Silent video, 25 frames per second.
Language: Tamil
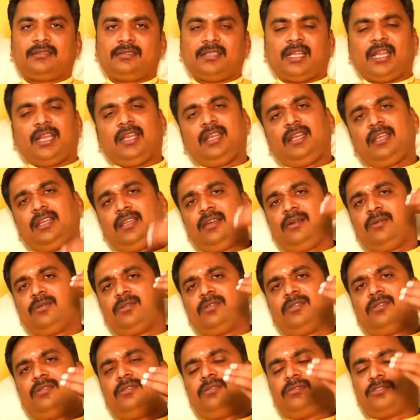நல்ல
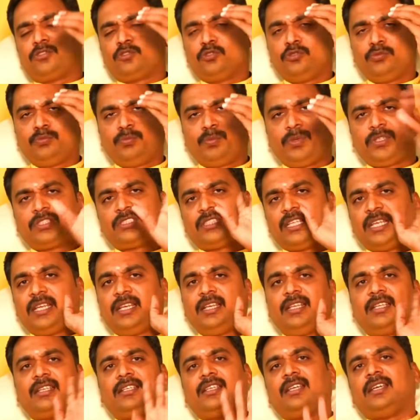ஒரு சூப்பர்
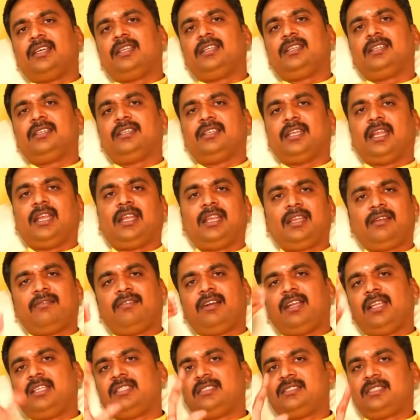ஸ்டைலில் இருக்கார் நல்ல
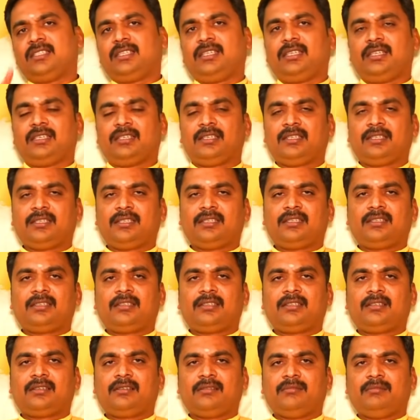வளர்ச்சி
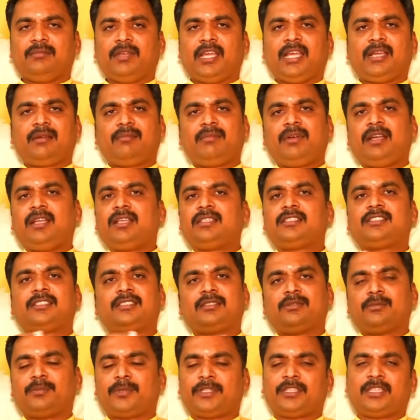பேங்க் பேலன்ஸு
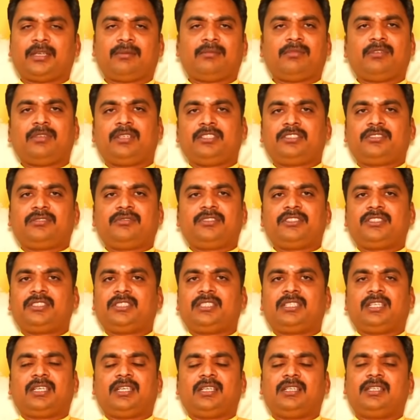பத்தம்பது லட்சம்
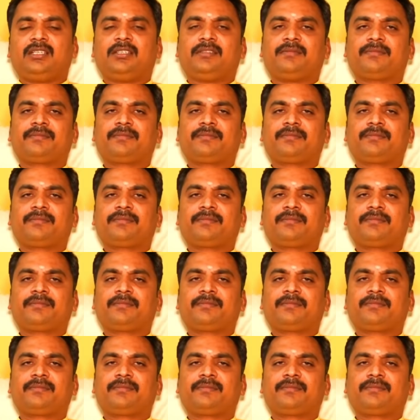வச்சுருக்காரு